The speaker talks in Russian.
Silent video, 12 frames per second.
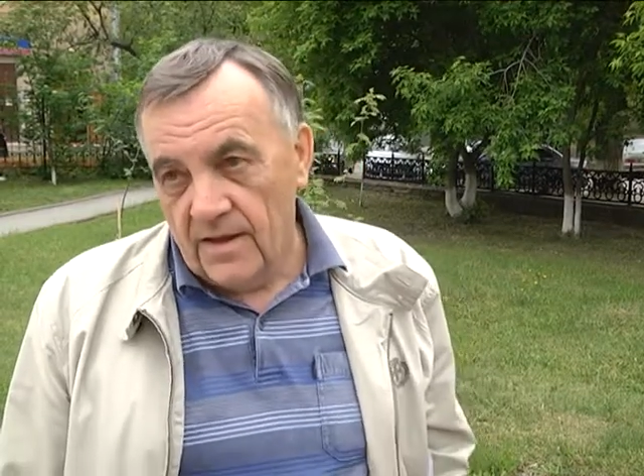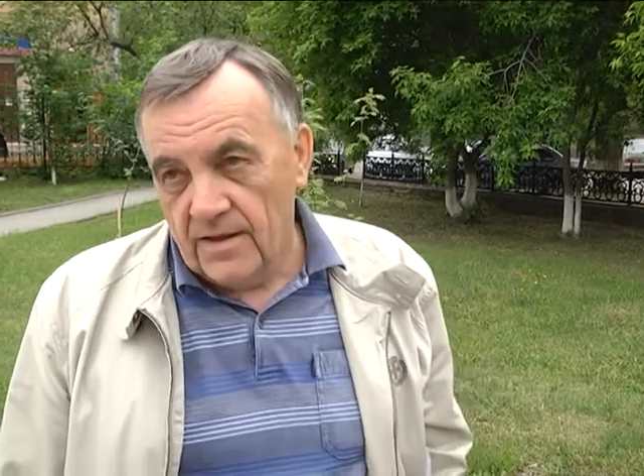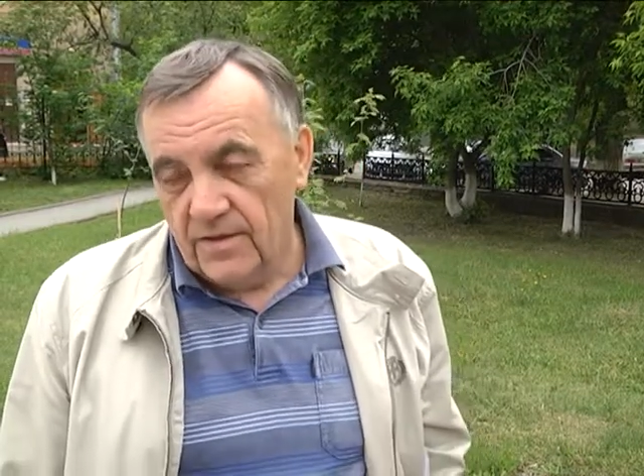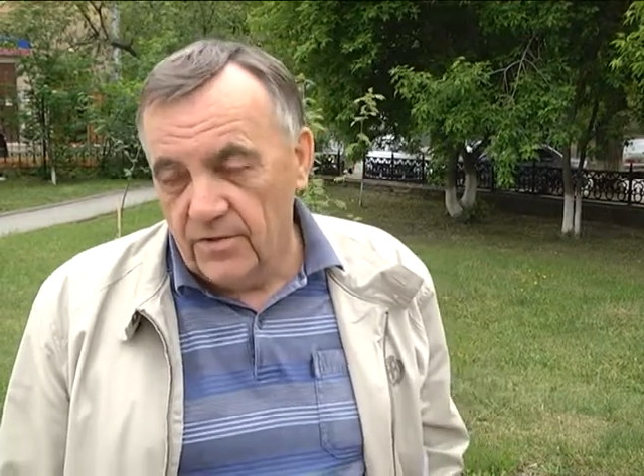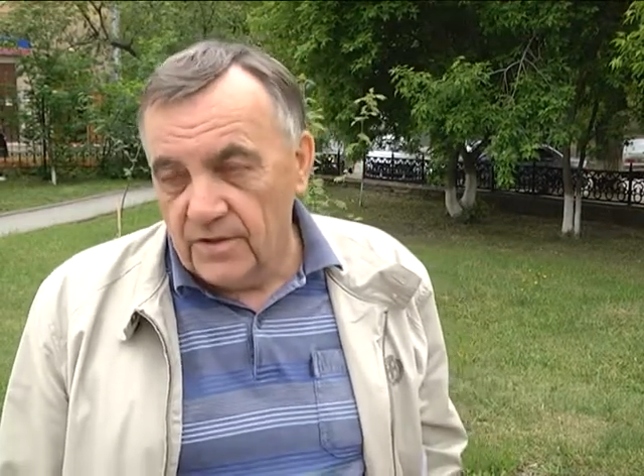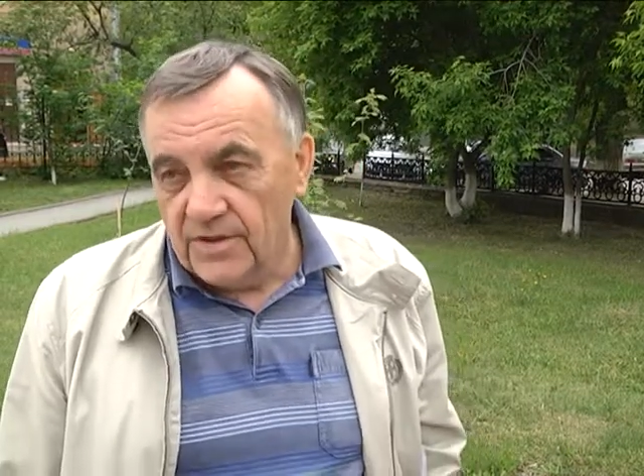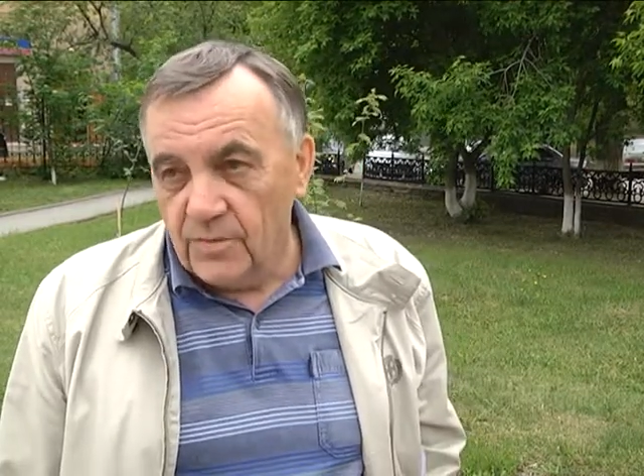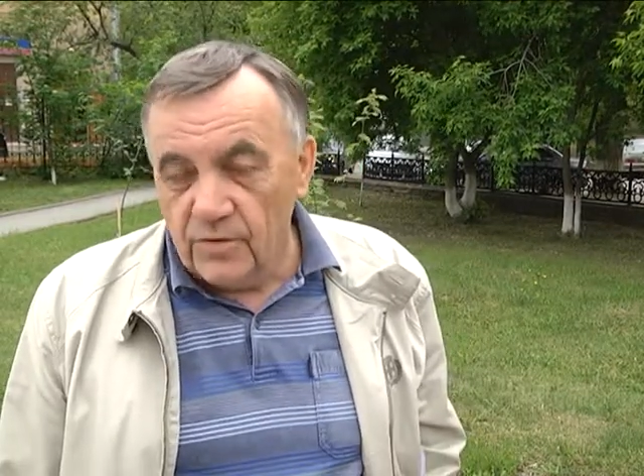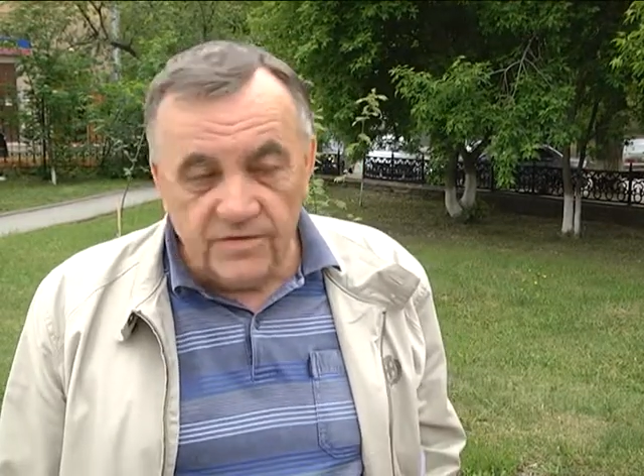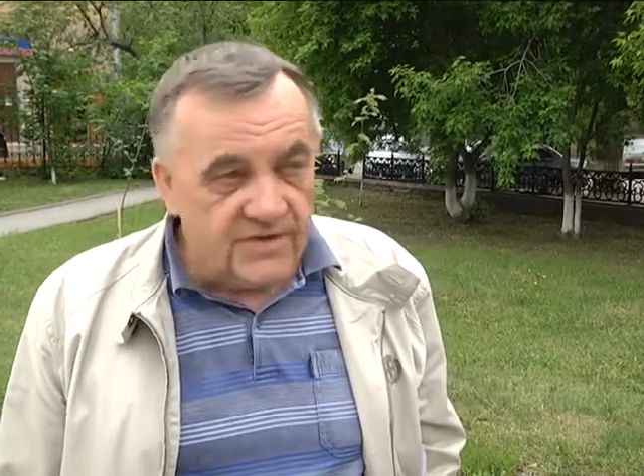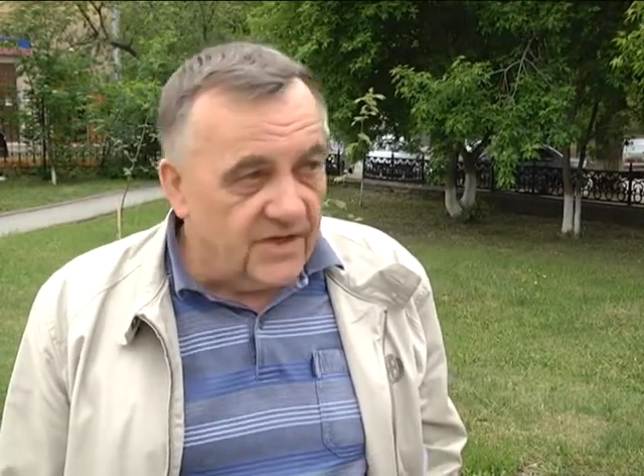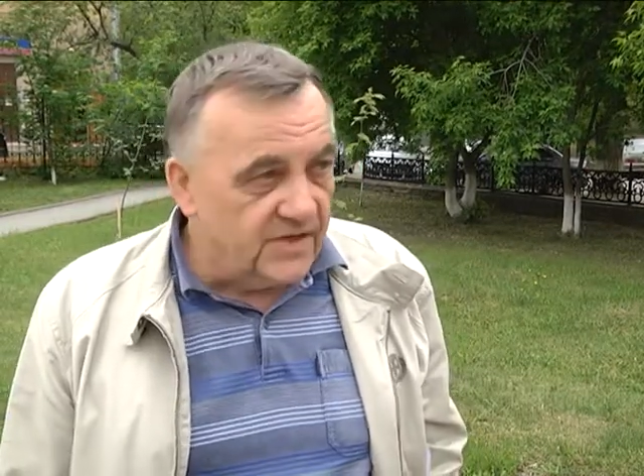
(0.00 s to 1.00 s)
И вот, на мой
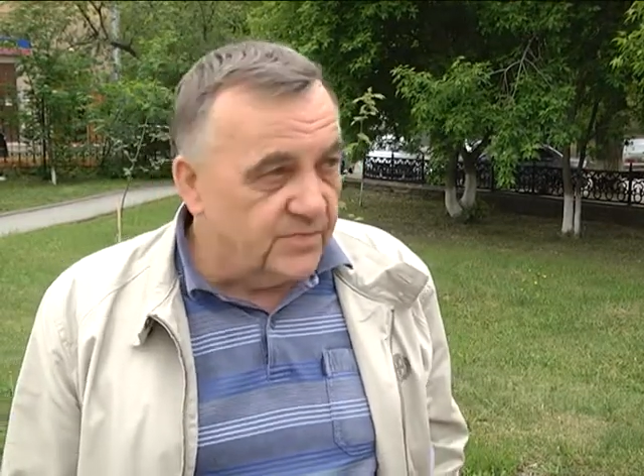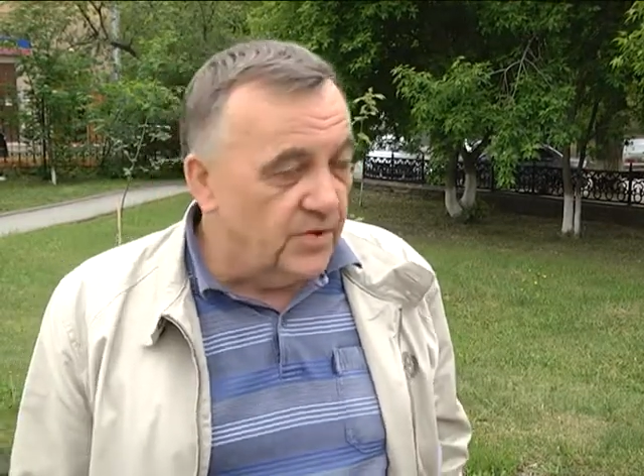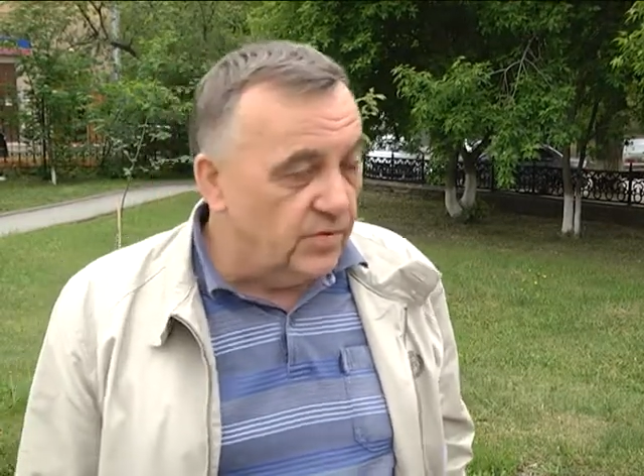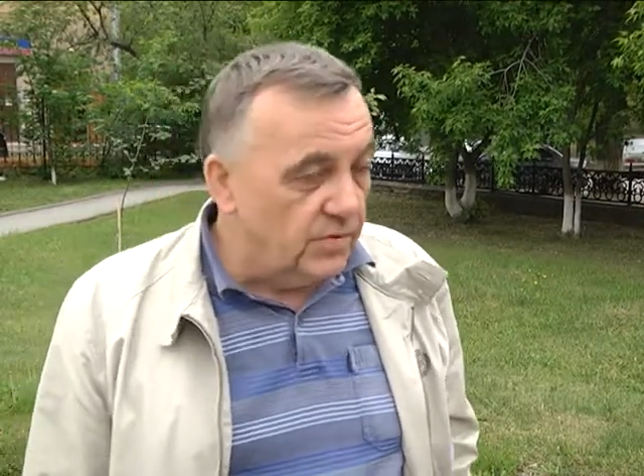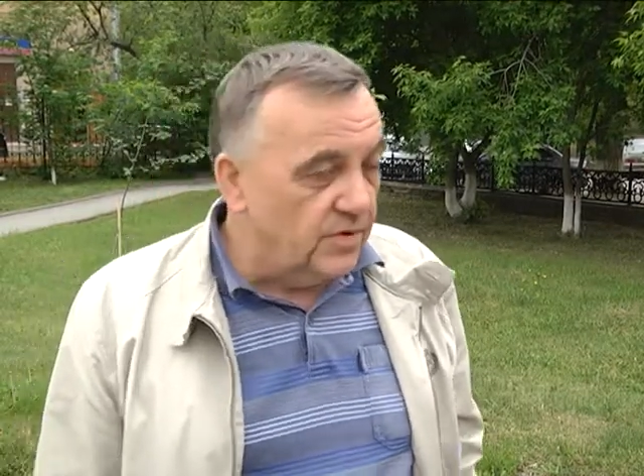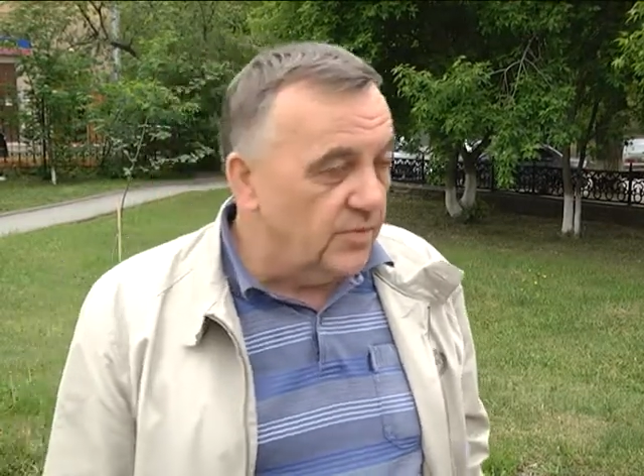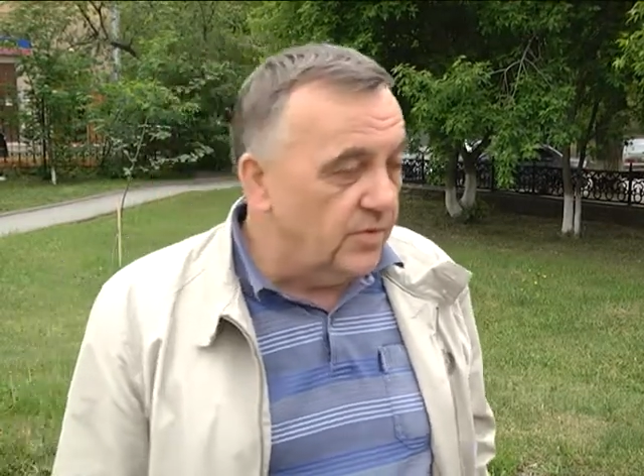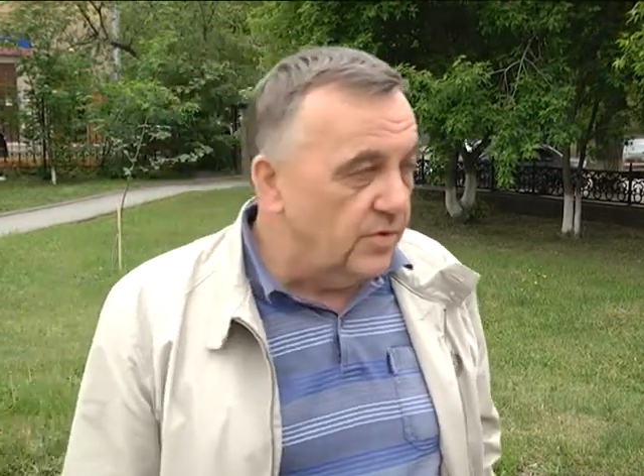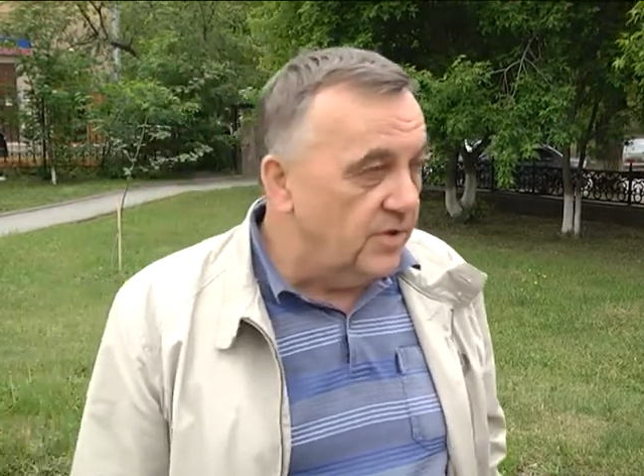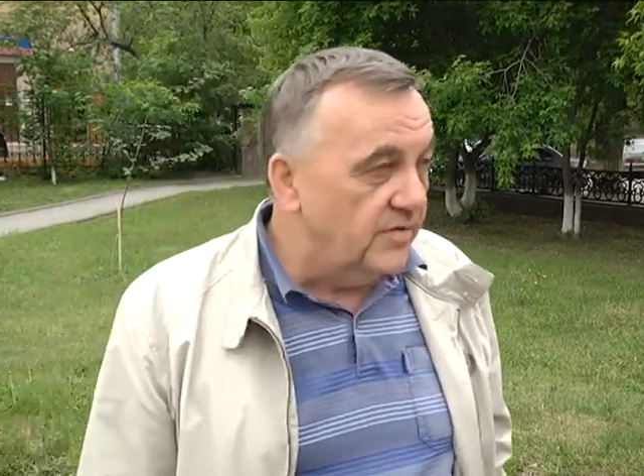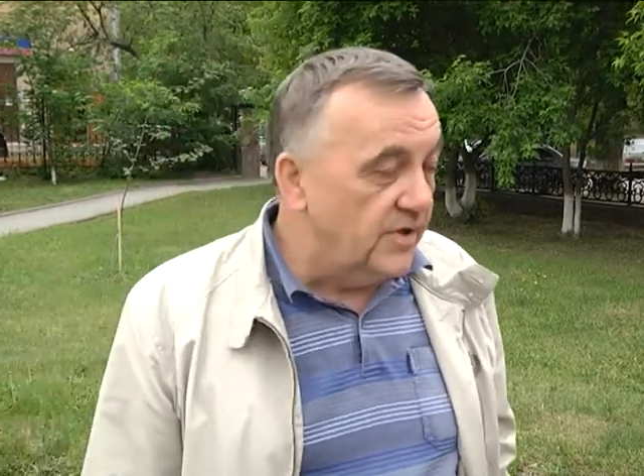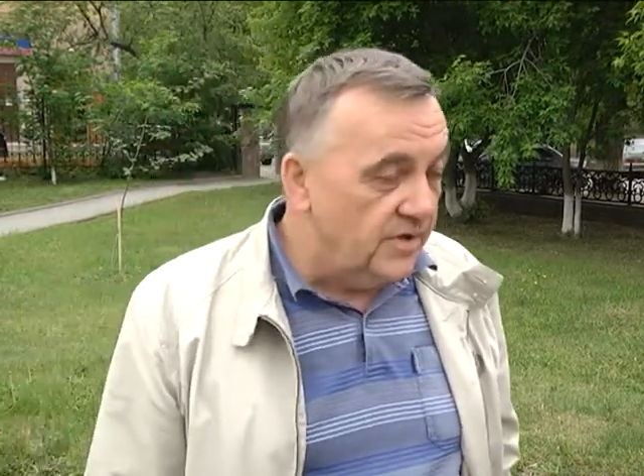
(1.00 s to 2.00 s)
взгляд, с приходом
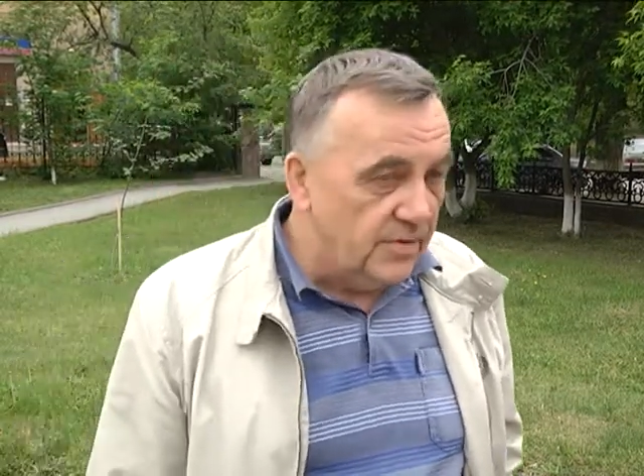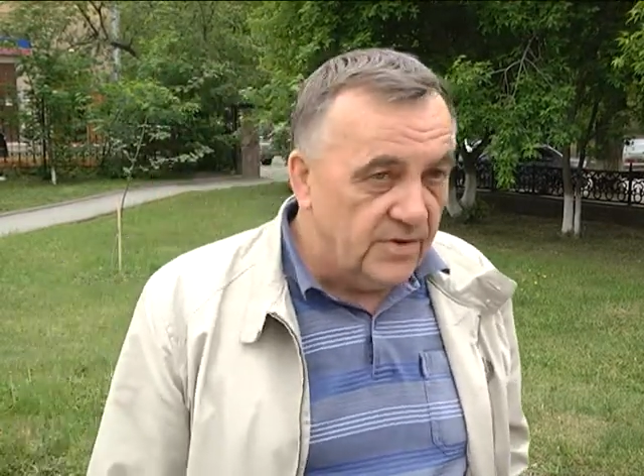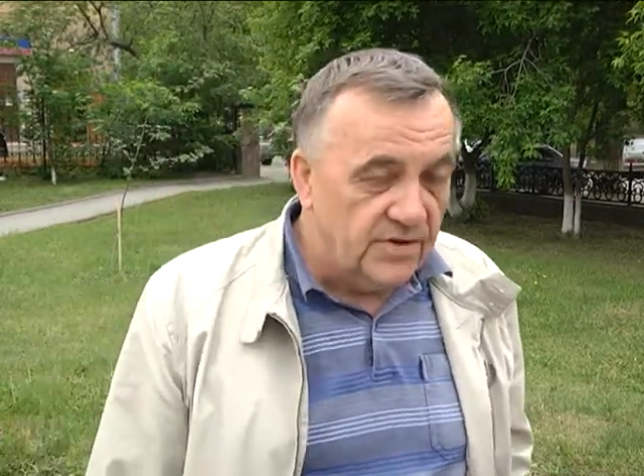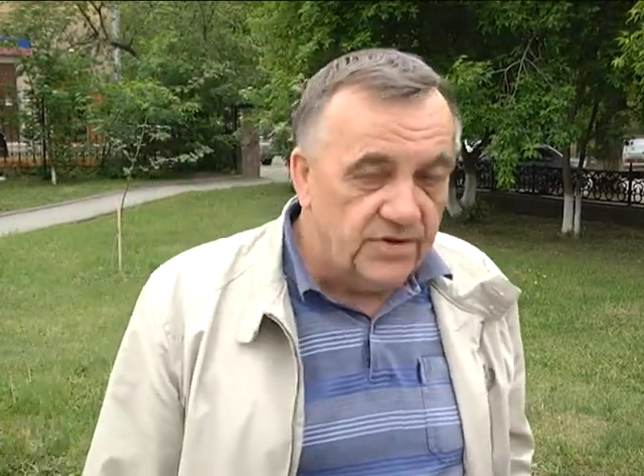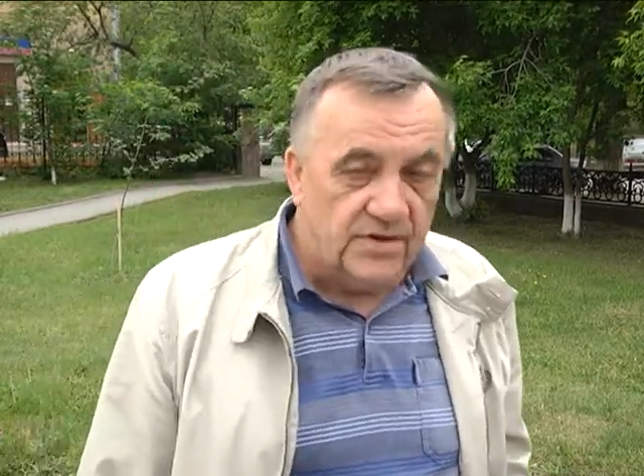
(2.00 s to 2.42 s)
Юрия Владимировича,